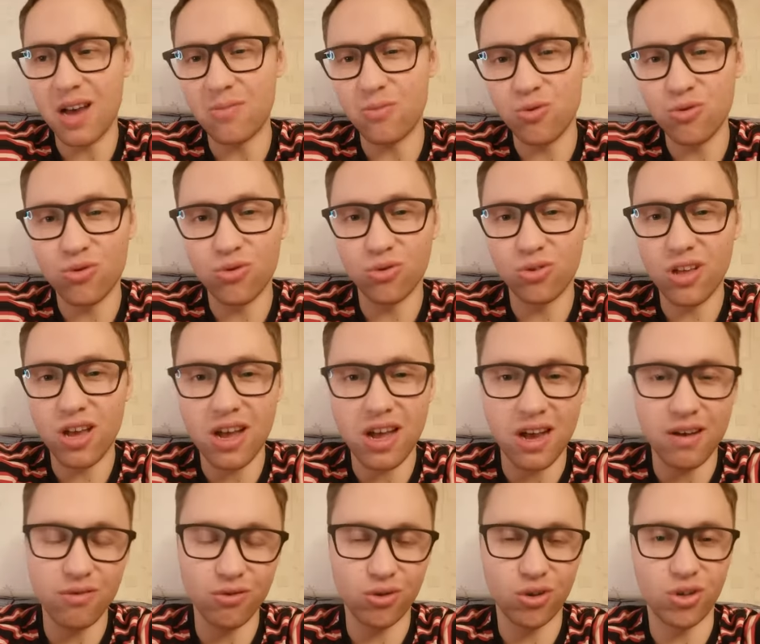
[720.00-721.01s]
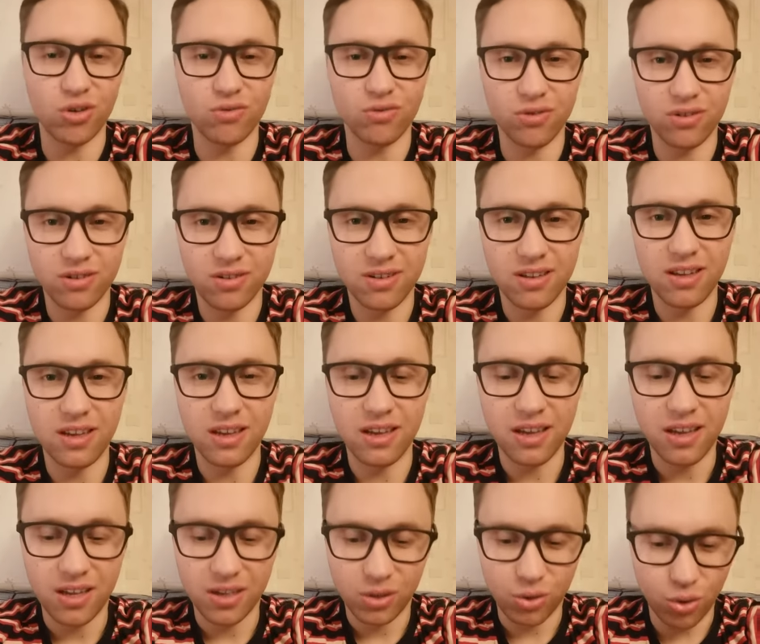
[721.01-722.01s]
кому, куда, кого, чего.
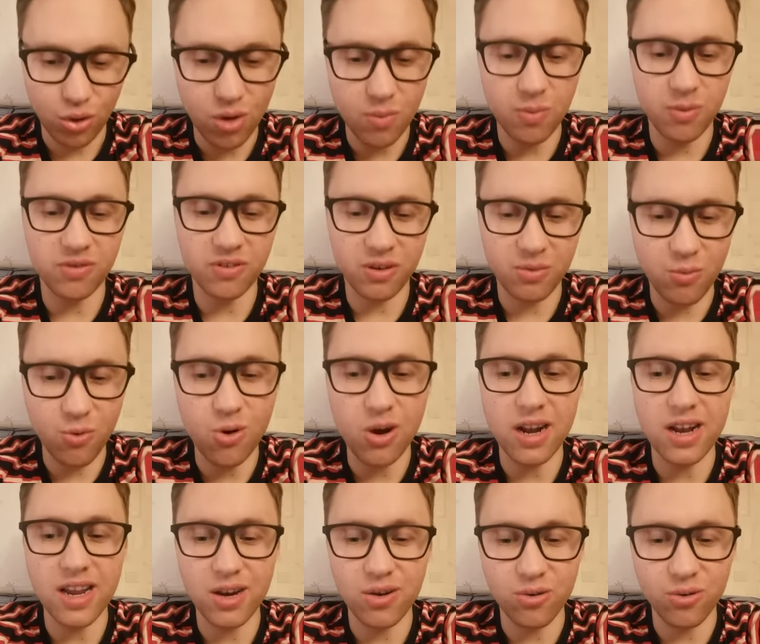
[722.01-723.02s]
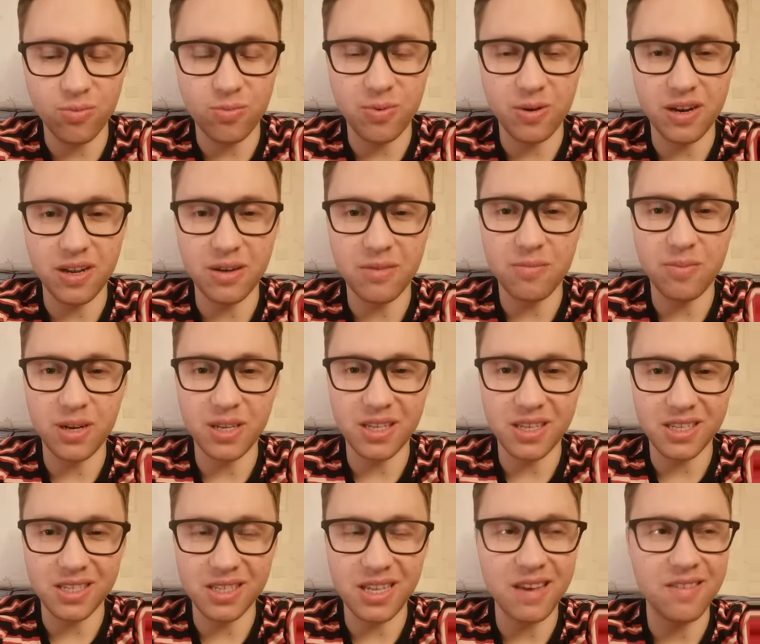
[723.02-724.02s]
Судя по всему, Олегу
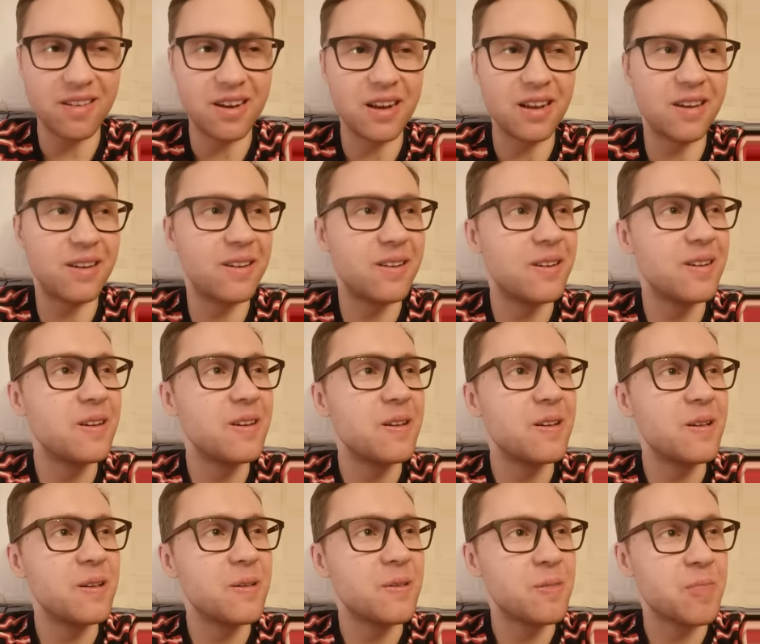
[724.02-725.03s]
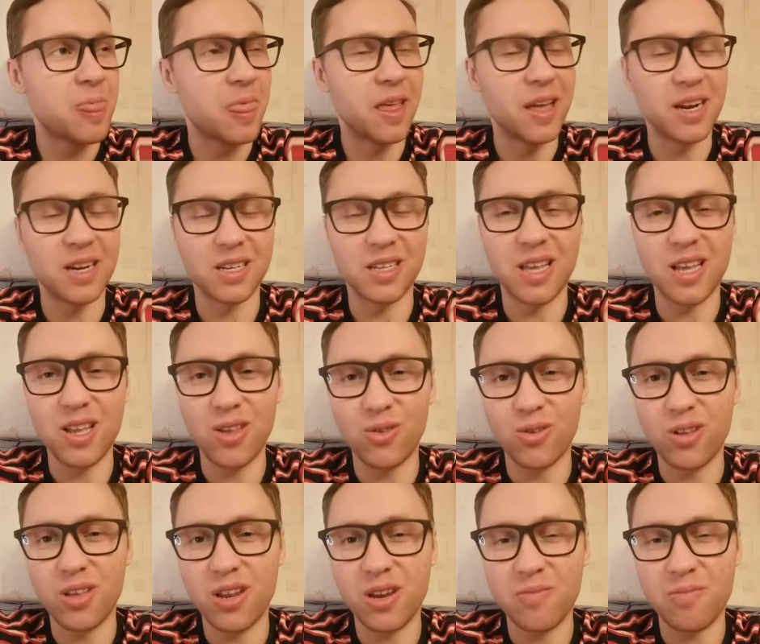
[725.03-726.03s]
предоставили
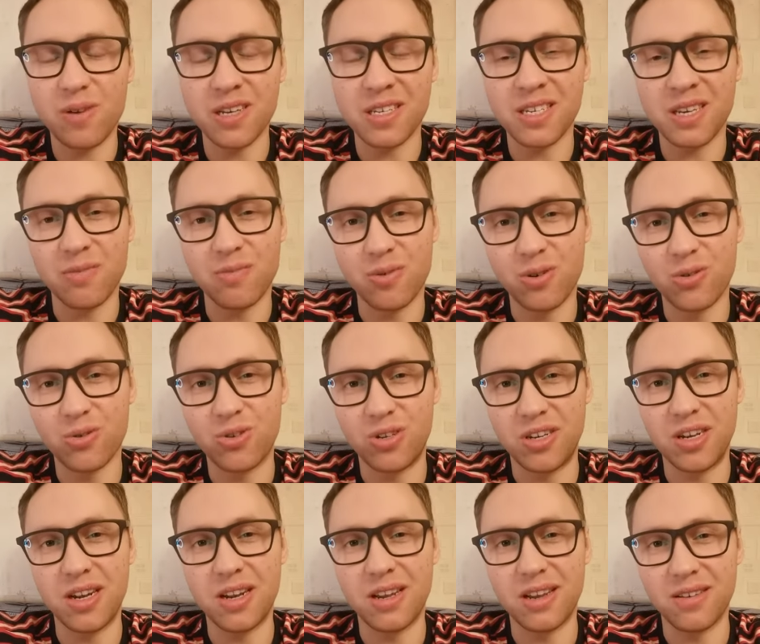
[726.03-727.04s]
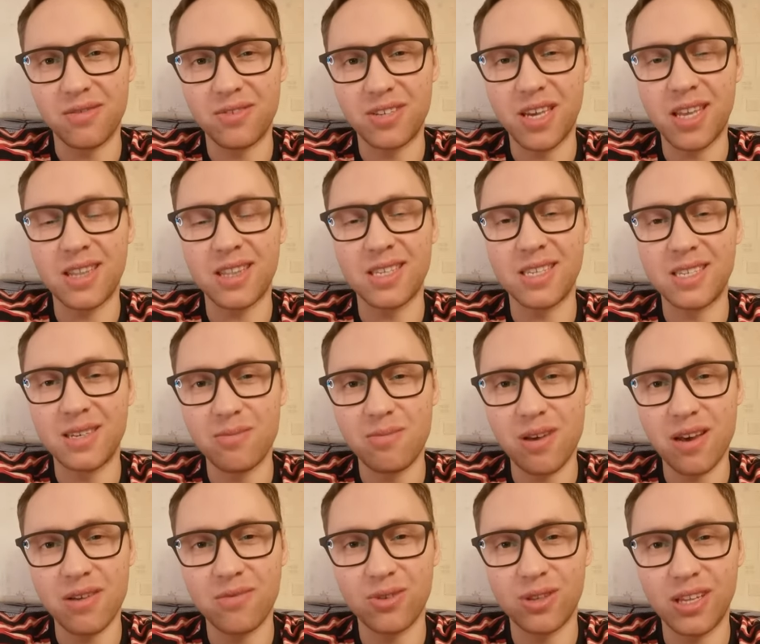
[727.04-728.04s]
гражданину Дерипаски поручили взять на
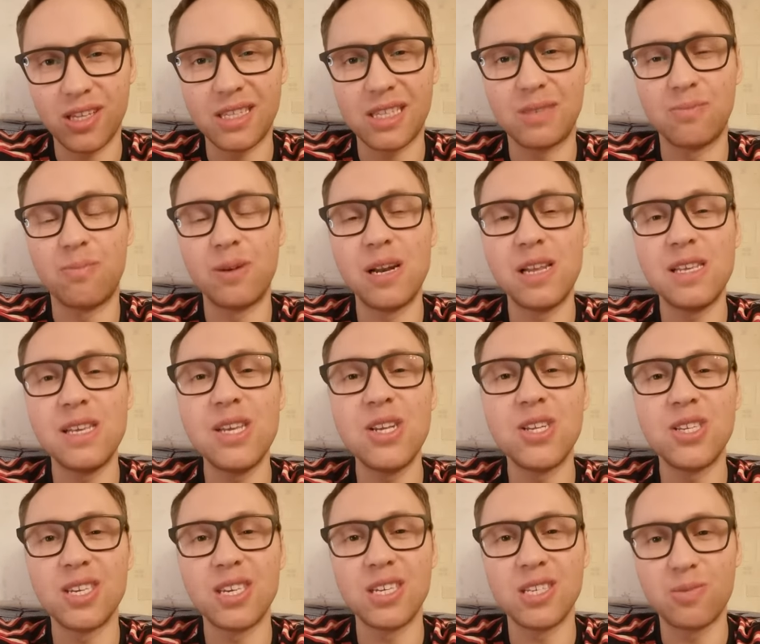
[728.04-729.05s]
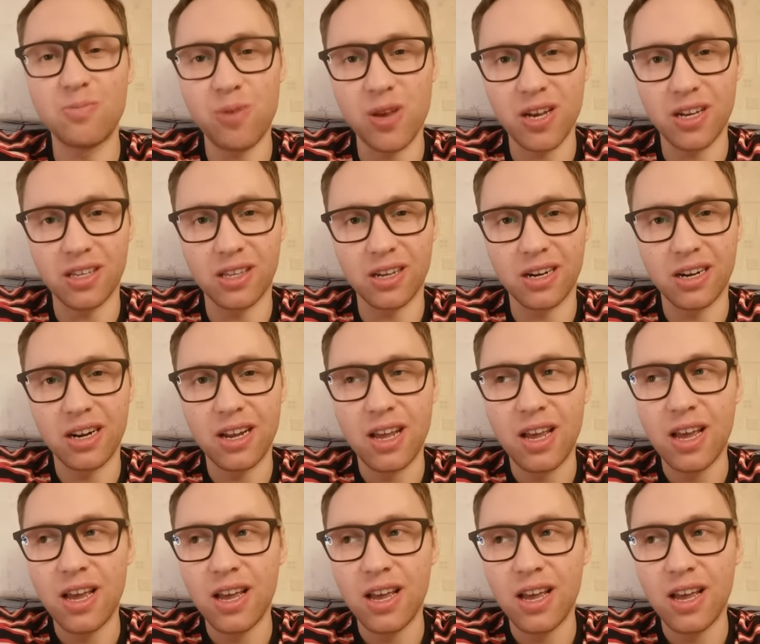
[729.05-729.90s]
себя вот этот политический спектр.